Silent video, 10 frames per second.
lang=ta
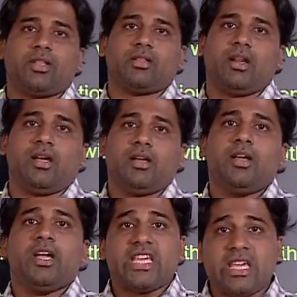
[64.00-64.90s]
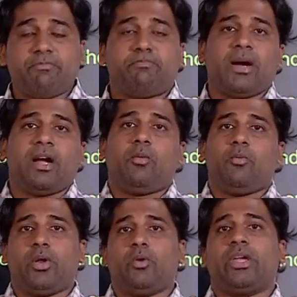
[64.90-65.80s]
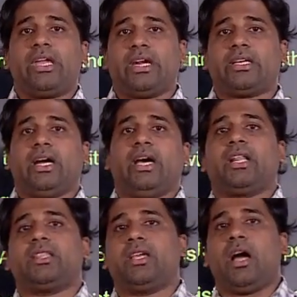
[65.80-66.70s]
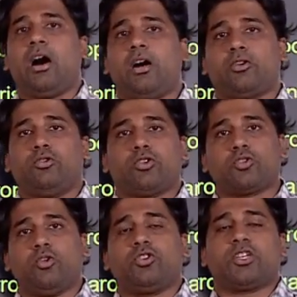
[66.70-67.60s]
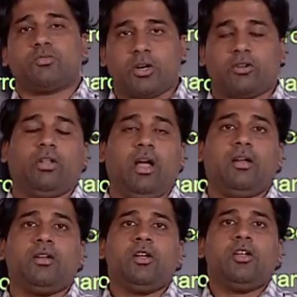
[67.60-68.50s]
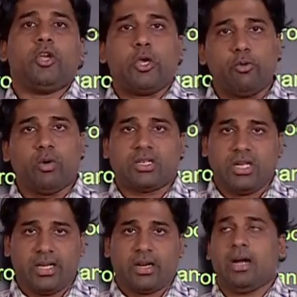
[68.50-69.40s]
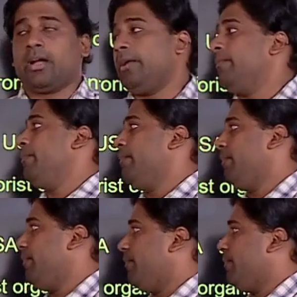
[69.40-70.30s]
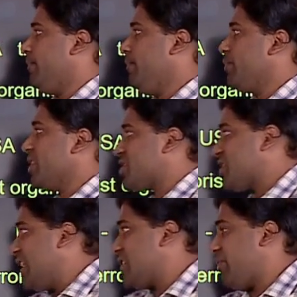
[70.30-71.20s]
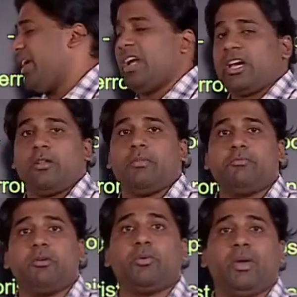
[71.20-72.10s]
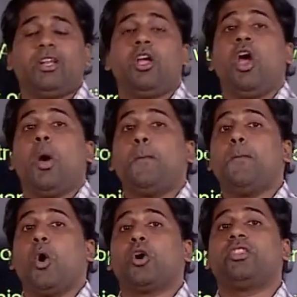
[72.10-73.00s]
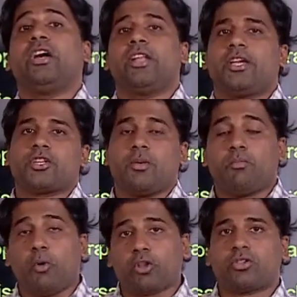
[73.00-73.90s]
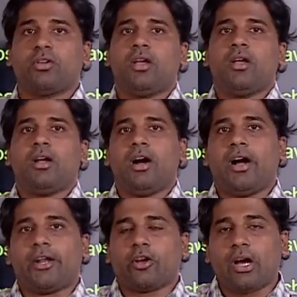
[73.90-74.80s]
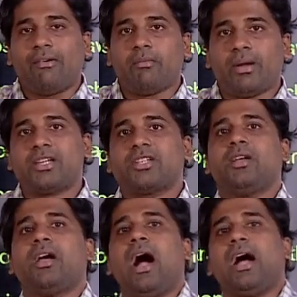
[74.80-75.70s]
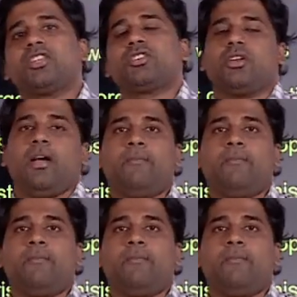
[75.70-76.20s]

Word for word: விதத்தில் இப்போ வெறும் எட்டாயிரத்தி அறநூறு சோல்ஜர்ஸ் மட்டும்தான் யூஎஸில் இருக்காங்க சீஸ் ஃபயர் அக்ரிமெண்ட் பிட்வீன் போத் த நேஷன் போத் என கவர்மெண்ட் அண்ட்